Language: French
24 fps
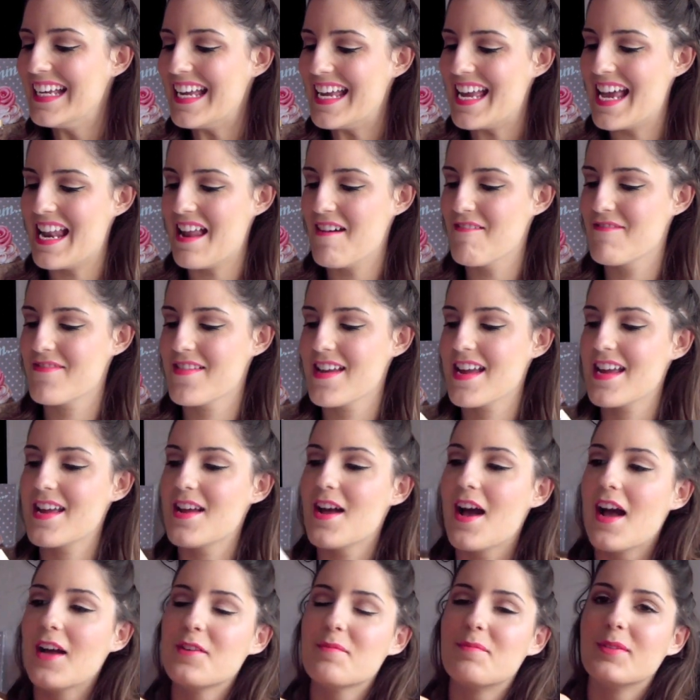Et elle a fait
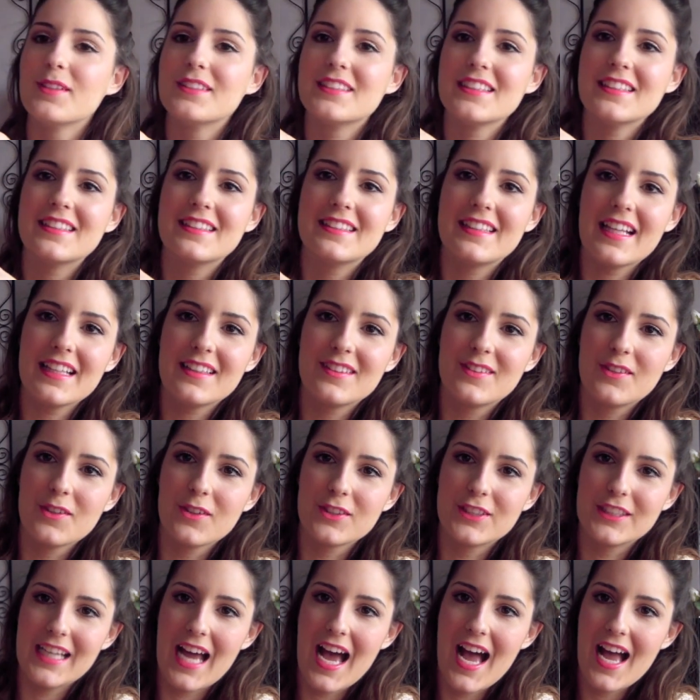une petite tête de
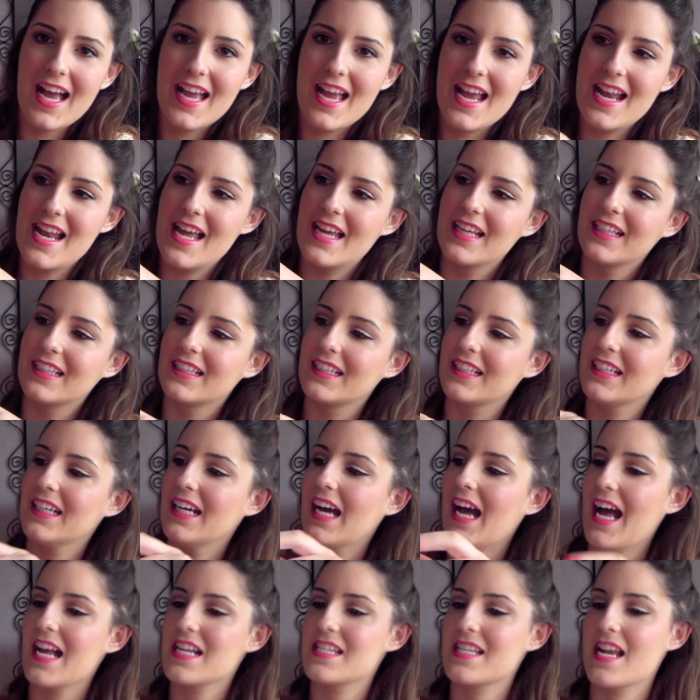chat et elle a écrit
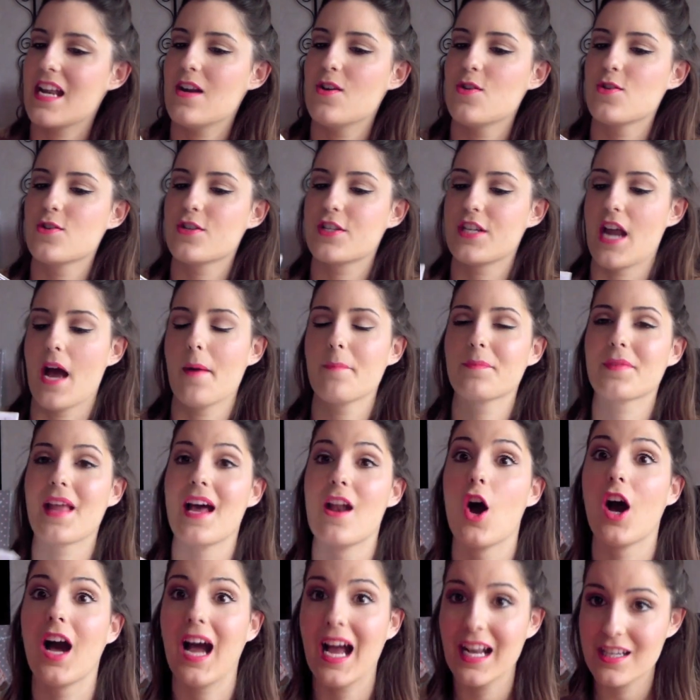Rachel le chat.
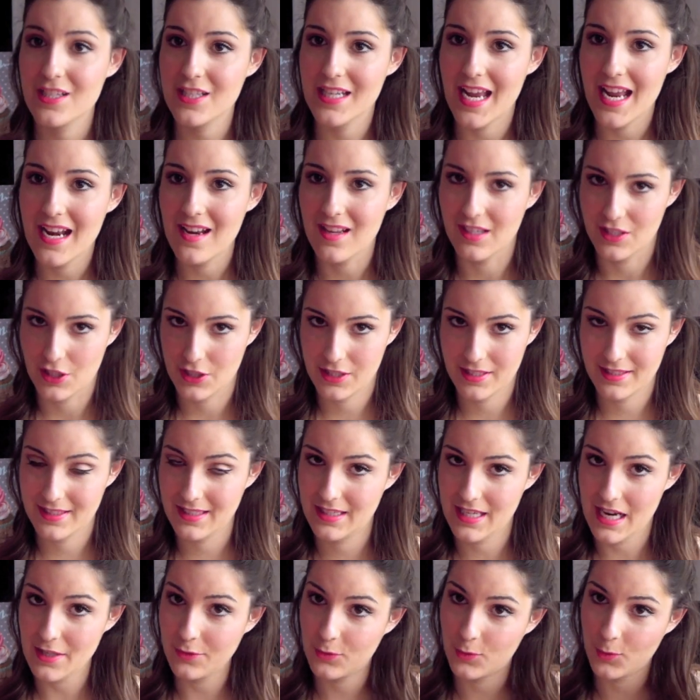Alors Rachel, j'ai
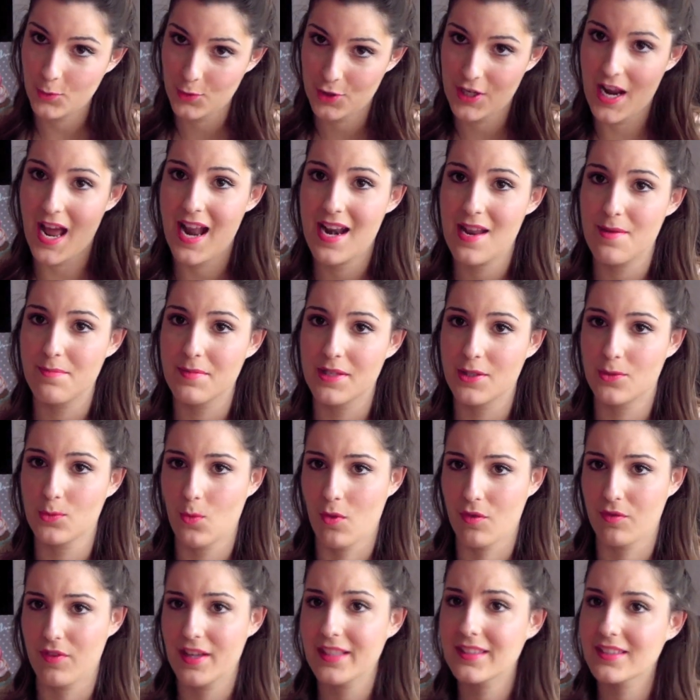déjà deux chats à la maison
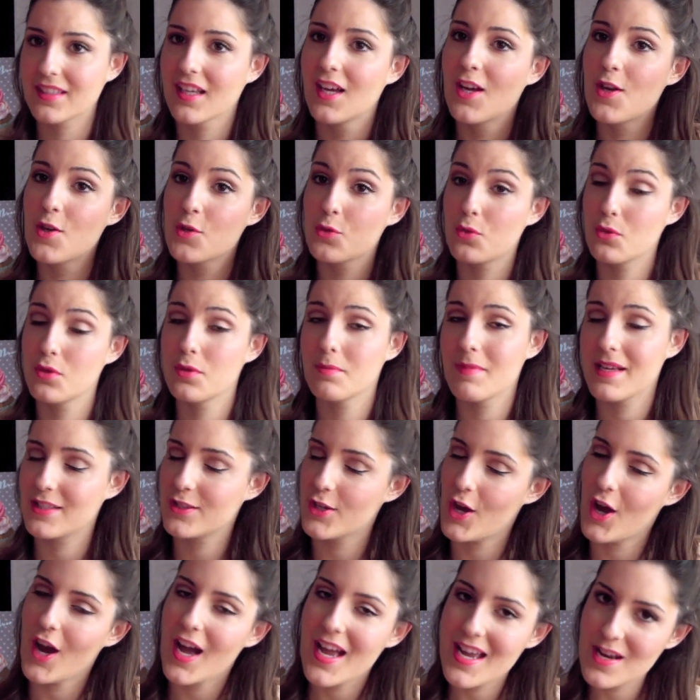en fait, celui de ma
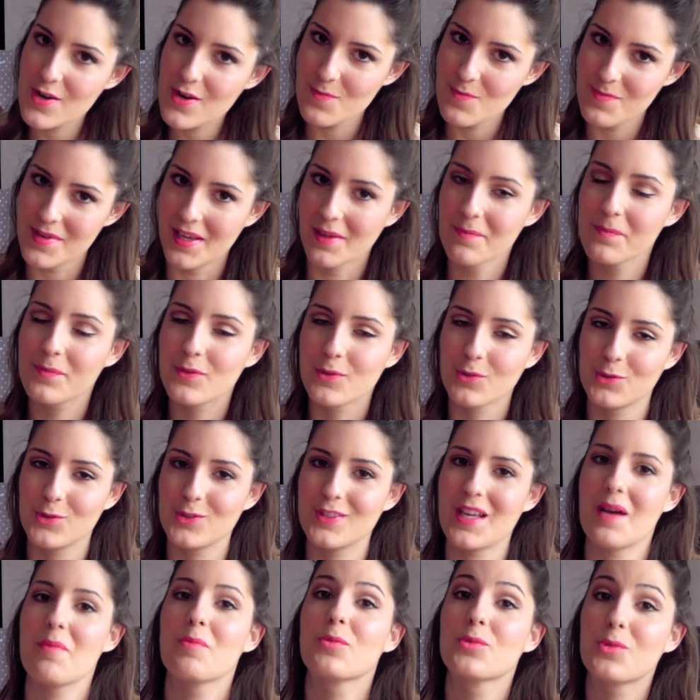soeur mien, donc tu
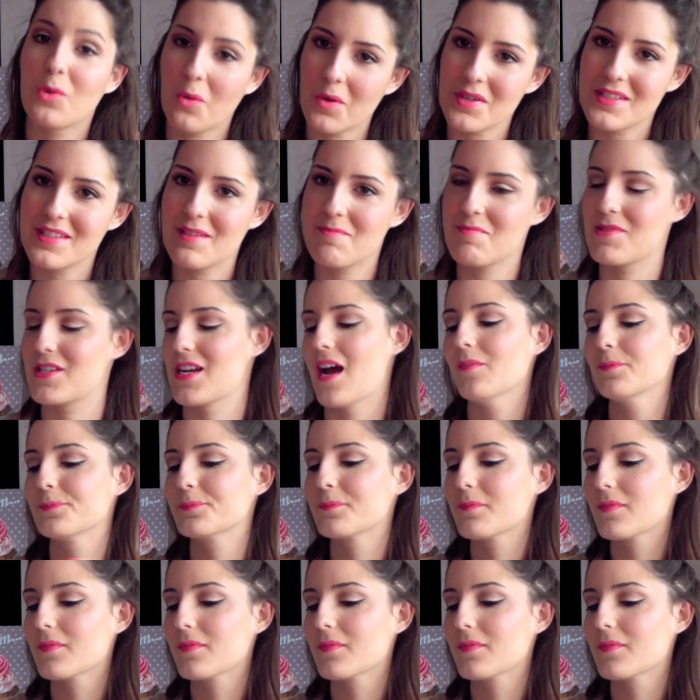seras mon troisième chat.